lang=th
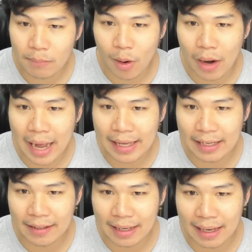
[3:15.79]
บอกให้
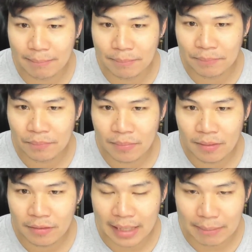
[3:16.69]
นะครับ
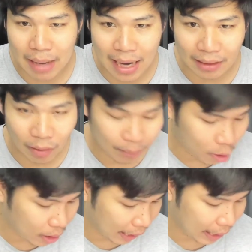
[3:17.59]
เซียนพระหรือว่า
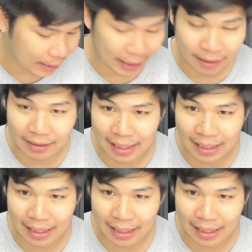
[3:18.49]
พ่อค้าเนี่ย